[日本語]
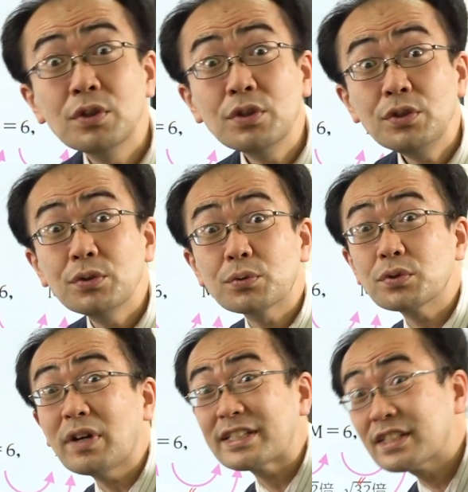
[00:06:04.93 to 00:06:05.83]
いうこ
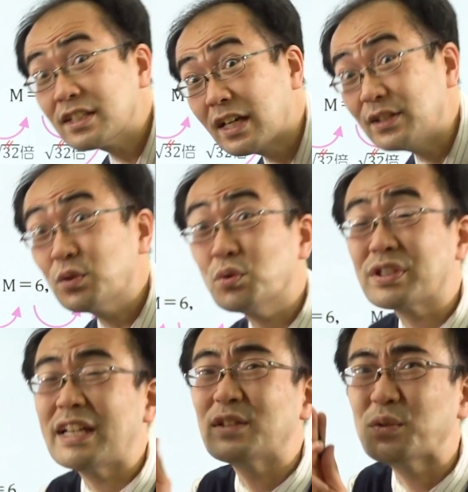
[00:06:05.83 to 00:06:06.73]
とはしっかりと押
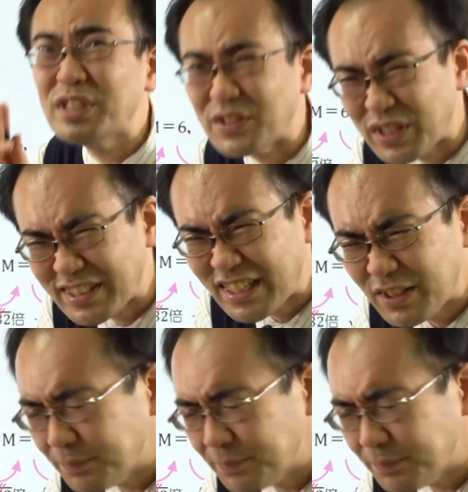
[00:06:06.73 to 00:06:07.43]
さえておいてください。